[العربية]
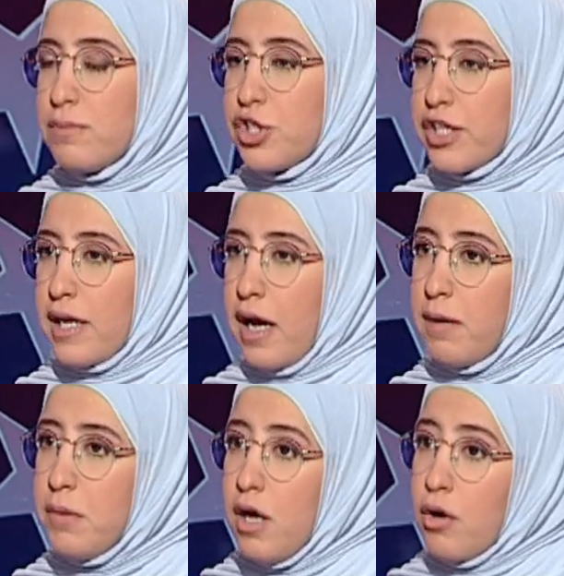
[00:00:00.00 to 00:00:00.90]
بشكل
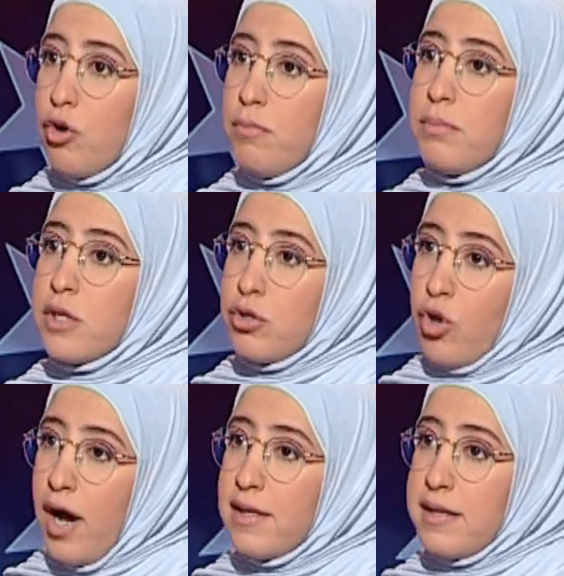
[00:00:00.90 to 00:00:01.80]
عام هم من
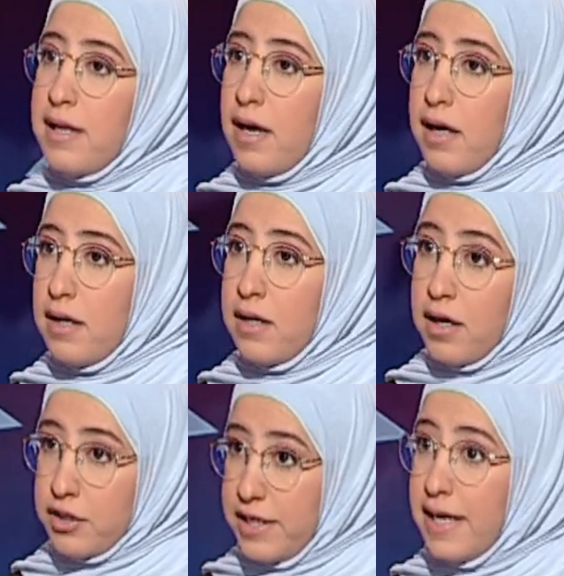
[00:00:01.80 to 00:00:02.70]
دعاة إلى
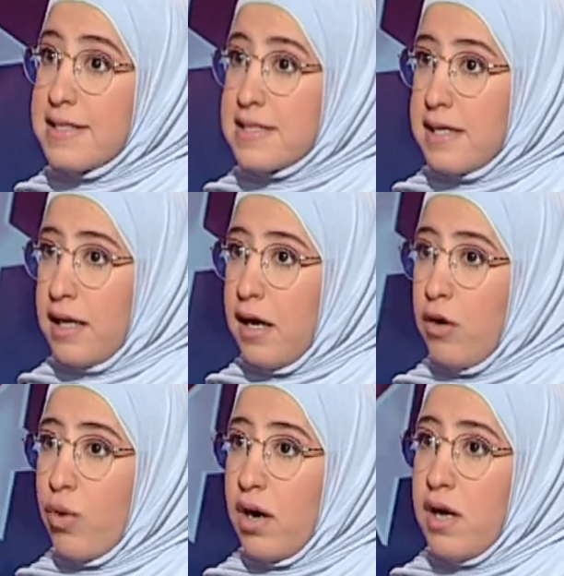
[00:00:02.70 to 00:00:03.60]
اقتناء
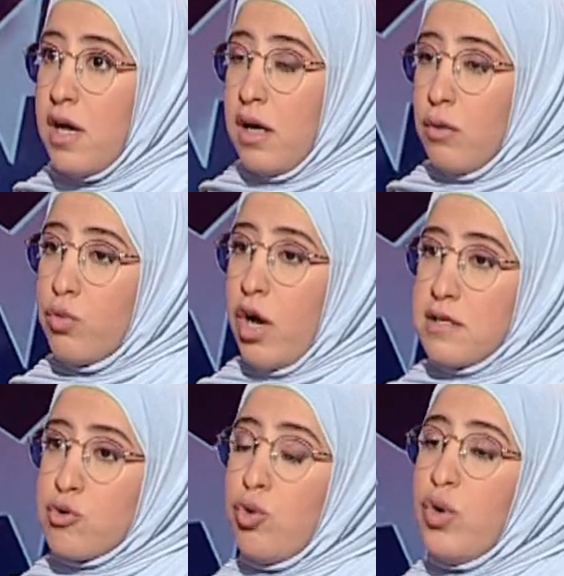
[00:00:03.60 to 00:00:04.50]
السلاح
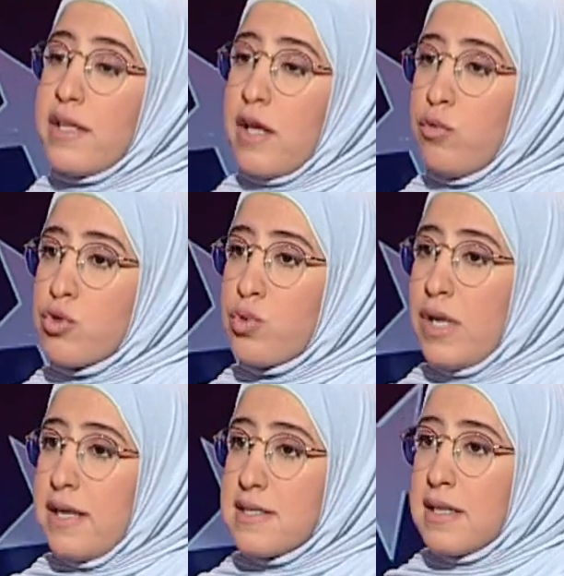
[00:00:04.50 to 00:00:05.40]
وسهولة الوصول
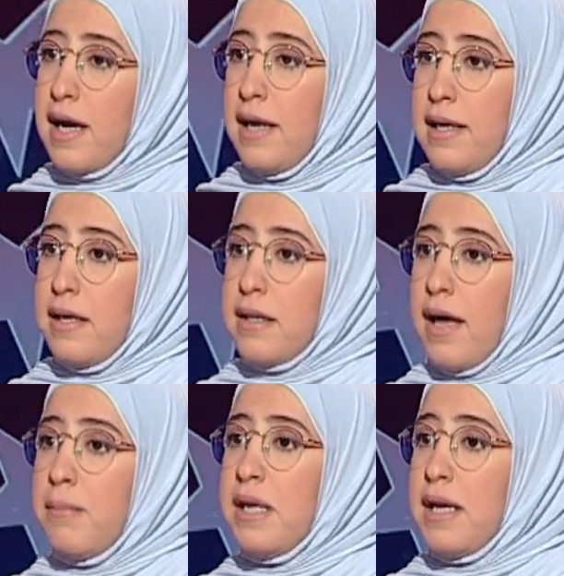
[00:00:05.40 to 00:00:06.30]
إلى السلاح
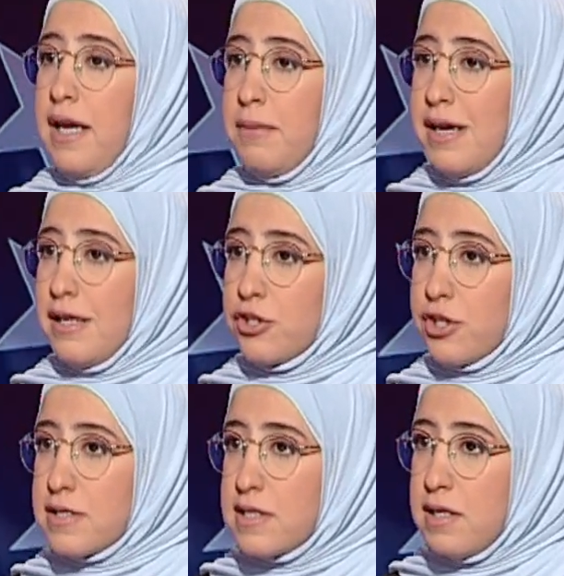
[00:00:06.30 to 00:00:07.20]
لتأمين الحماية
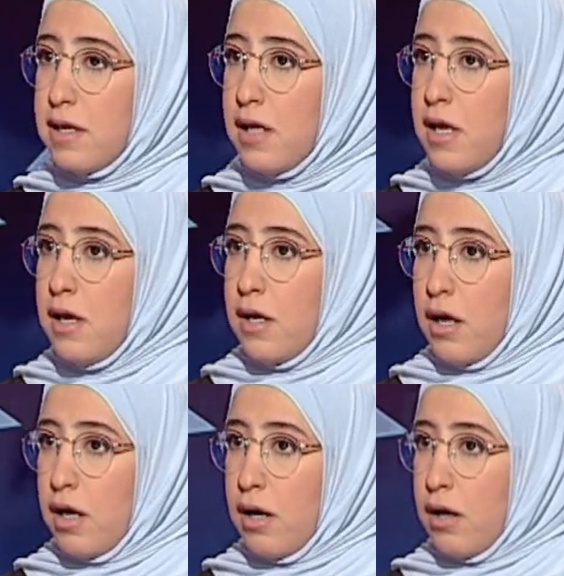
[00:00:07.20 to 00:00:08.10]
الشخصية
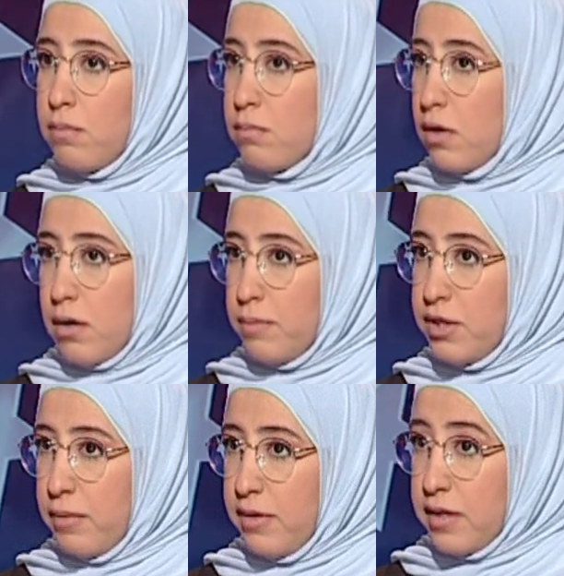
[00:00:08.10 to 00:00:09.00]
آه،
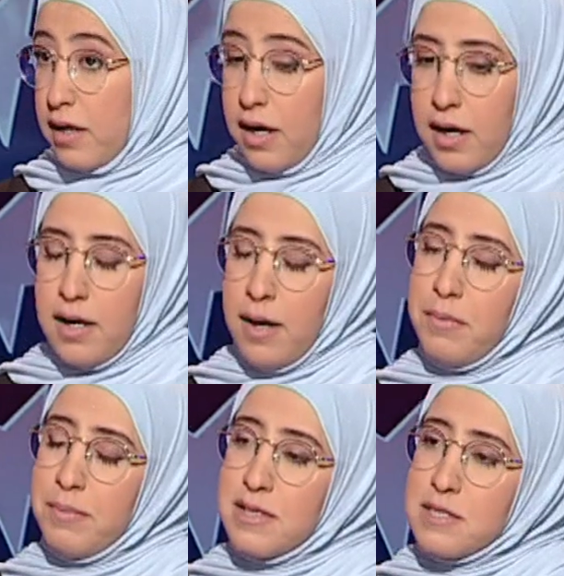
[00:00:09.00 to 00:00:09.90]
بطبيعه الحال
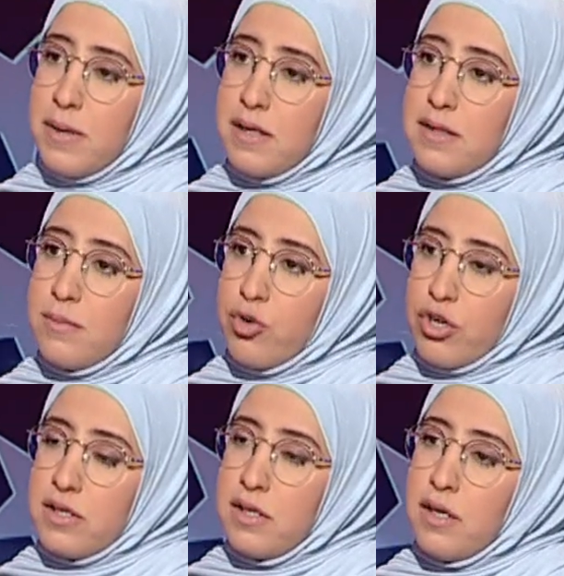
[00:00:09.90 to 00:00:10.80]
اما بالنسبه
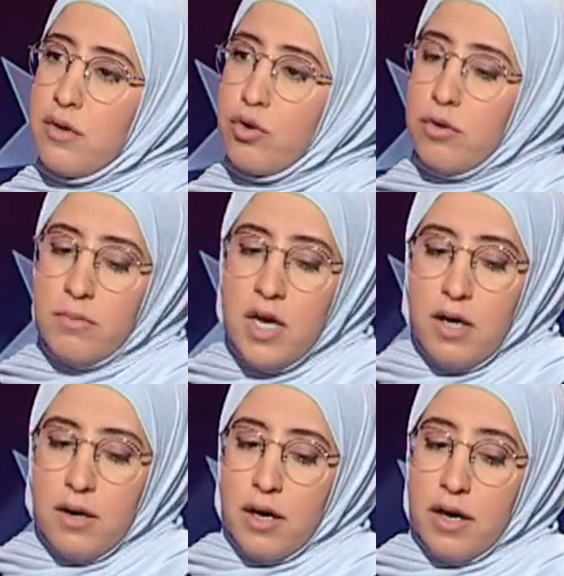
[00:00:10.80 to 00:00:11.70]
للديمقراطيين هم
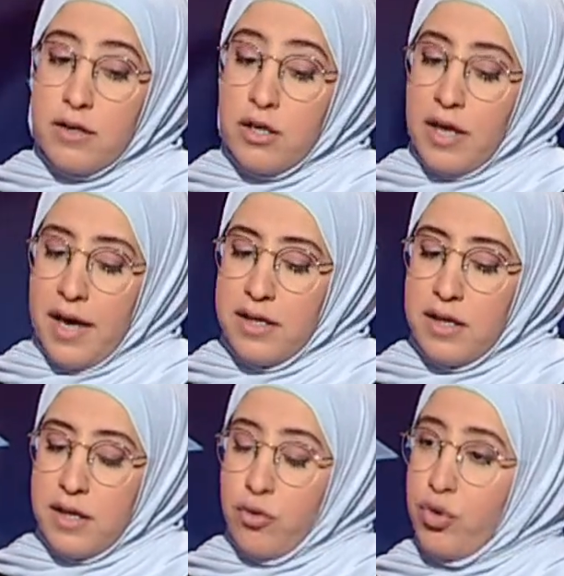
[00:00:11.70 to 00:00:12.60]
آه،
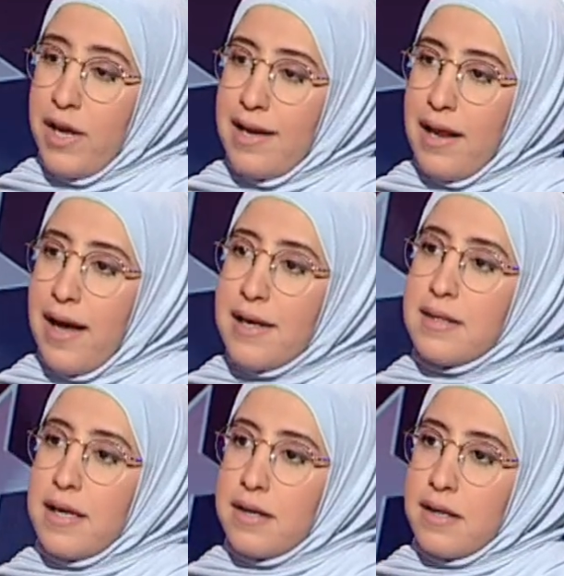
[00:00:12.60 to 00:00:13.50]
يعني يدعون الى
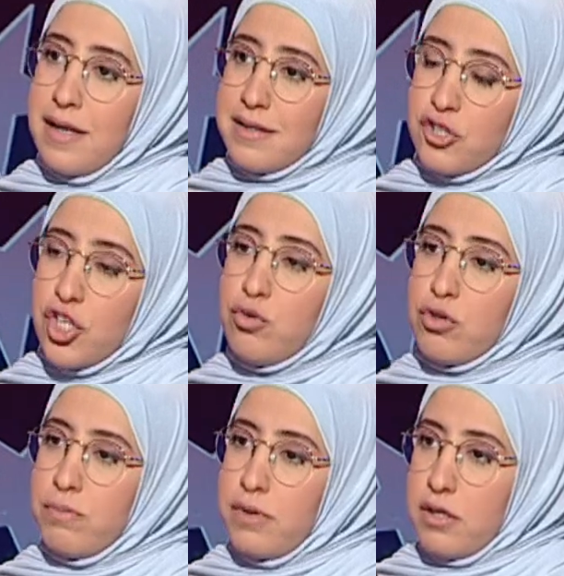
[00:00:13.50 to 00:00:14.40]
الاكثر الى
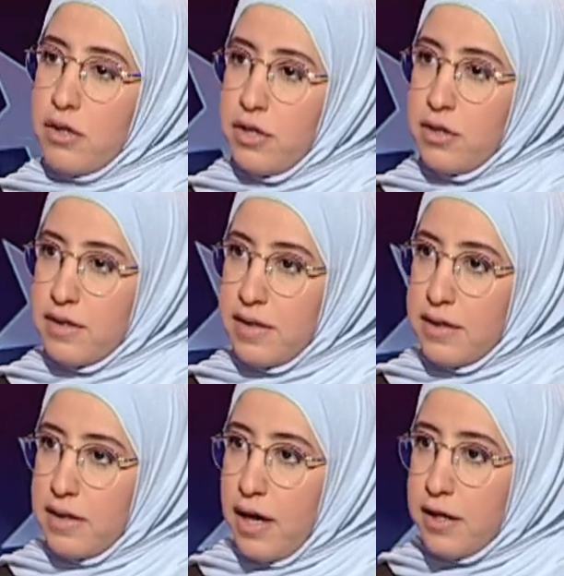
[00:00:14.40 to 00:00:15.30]
التشدد
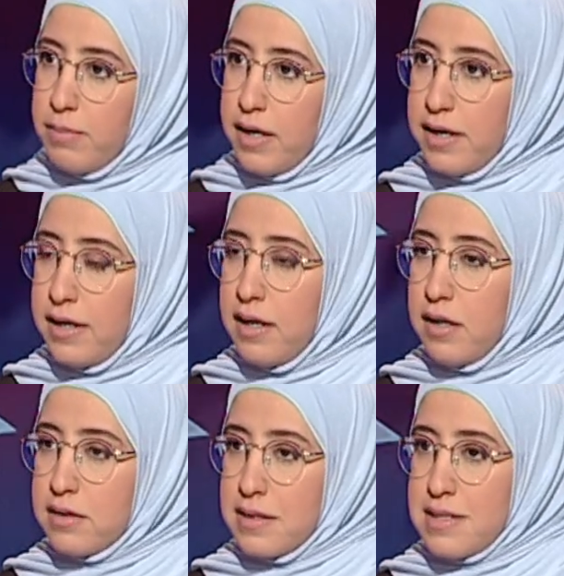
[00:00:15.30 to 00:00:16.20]
بطريقه اكبر
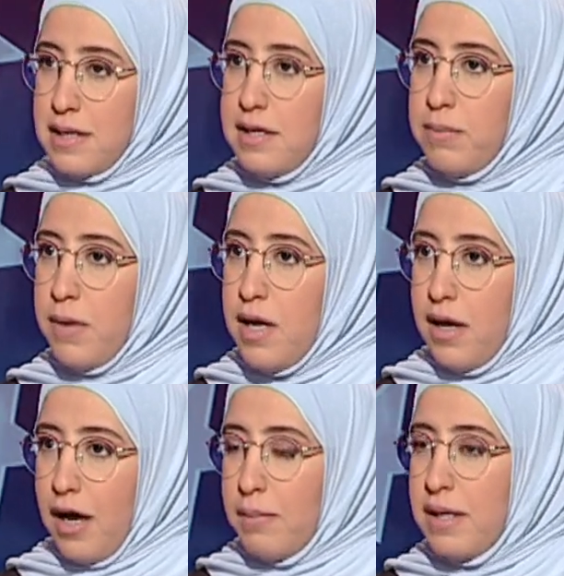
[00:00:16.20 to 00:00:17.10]
الى تصعيب
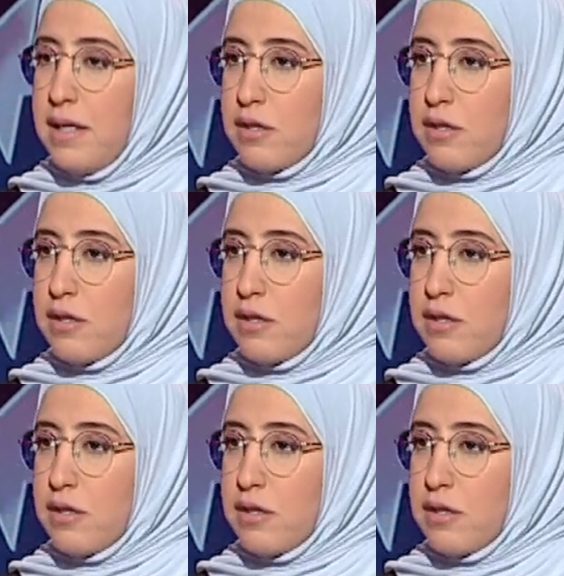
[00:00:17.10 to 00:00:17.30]
عمليه